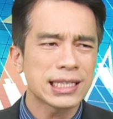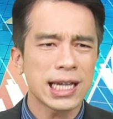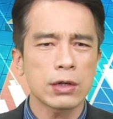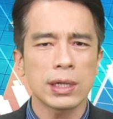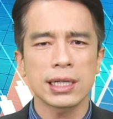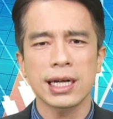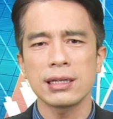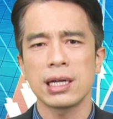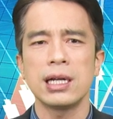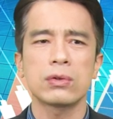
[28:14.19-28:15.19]
相关的钢
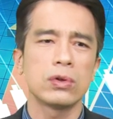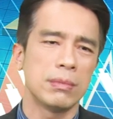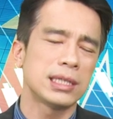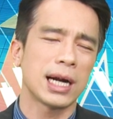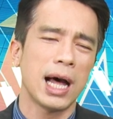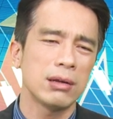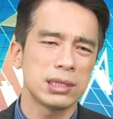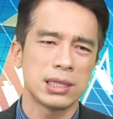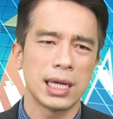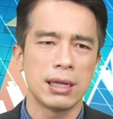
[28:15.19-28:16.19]
铁类股，我们讲了好
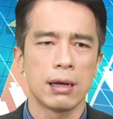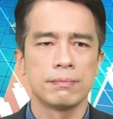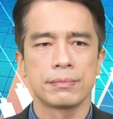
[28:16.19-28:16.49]
几天了。